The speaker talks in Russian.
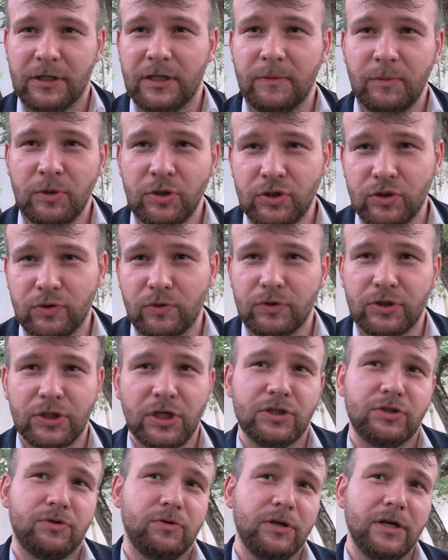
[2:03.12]
экономическую
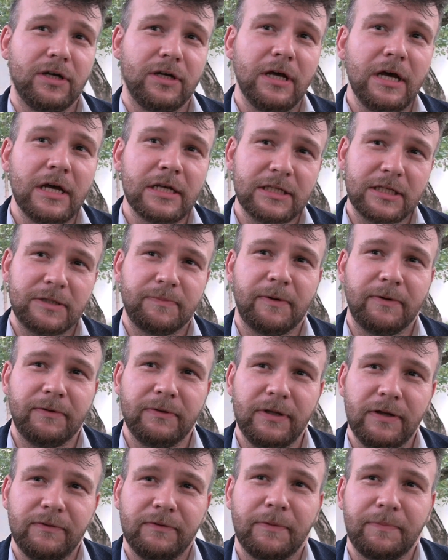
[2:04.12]
часть, то я за
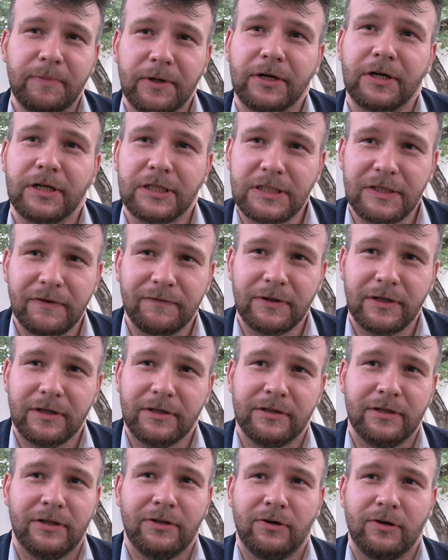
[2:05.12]
справедливое
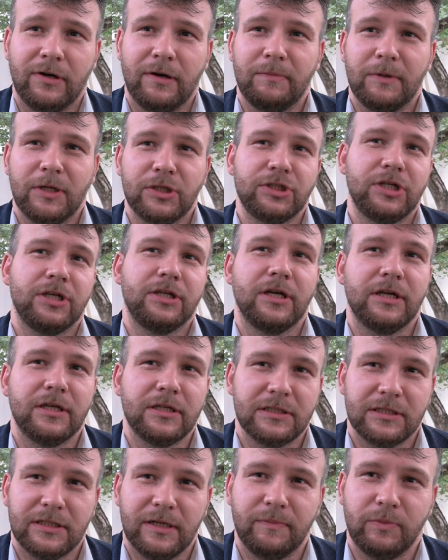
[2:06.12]
прогрессивное налогообложение,
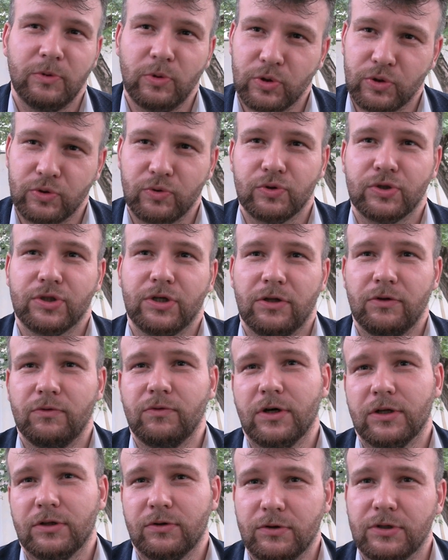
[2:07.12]
не за плоскую
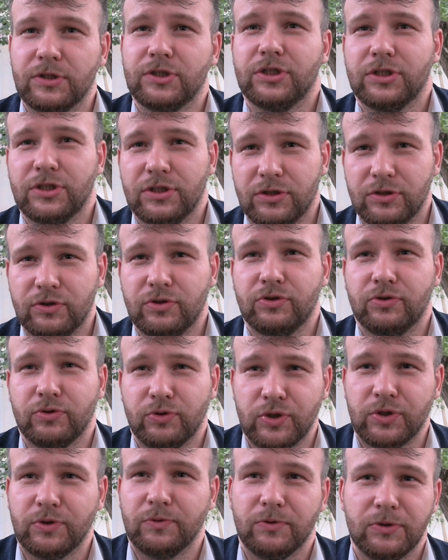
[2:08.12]
шкалу, которая
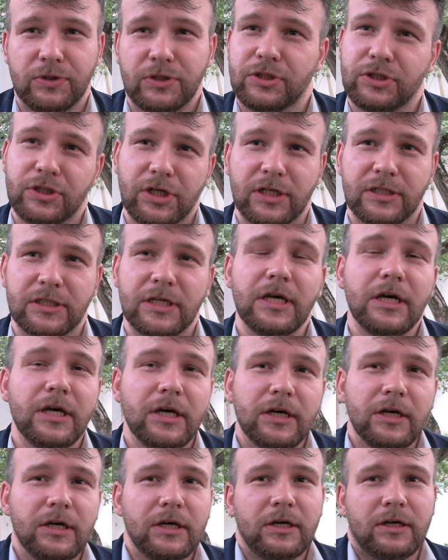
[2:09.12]
существует сейчас.
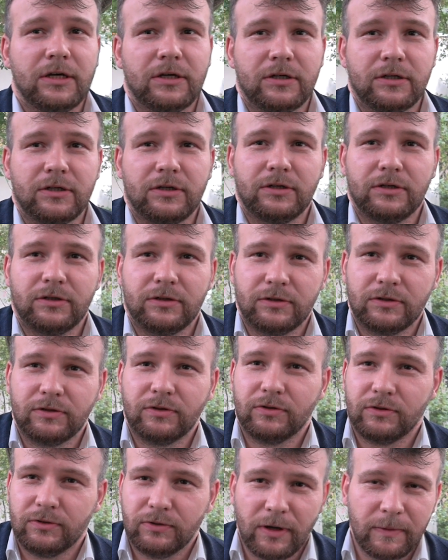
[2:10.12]

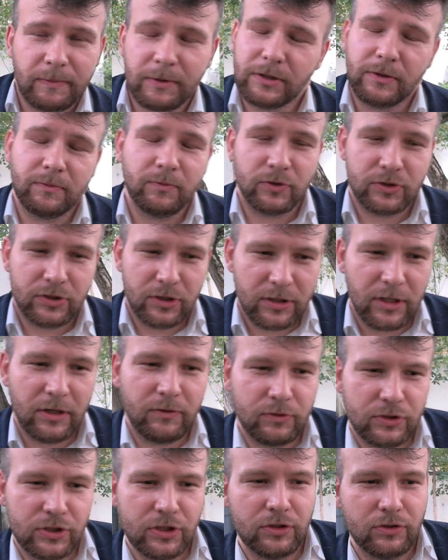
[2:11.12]
Mm-hmm. Об этом можно,
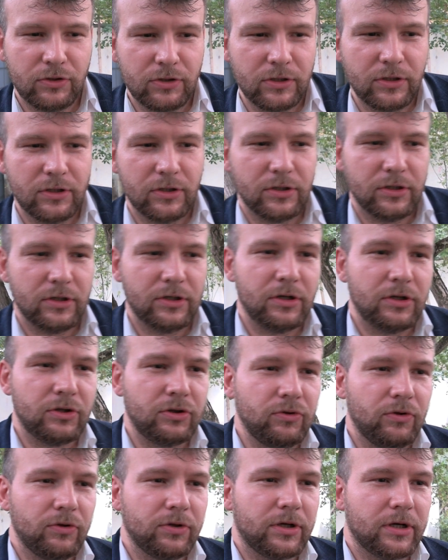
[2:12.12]
да, очень э,
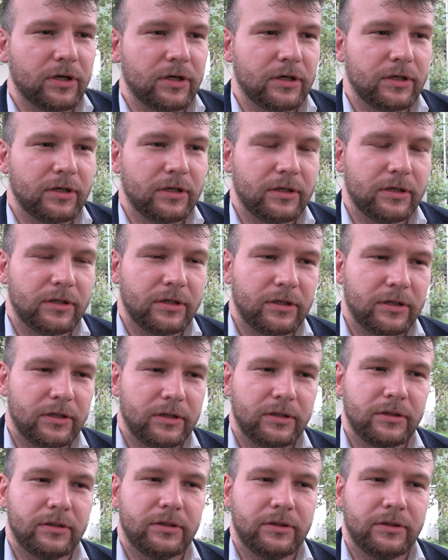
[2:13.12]
долго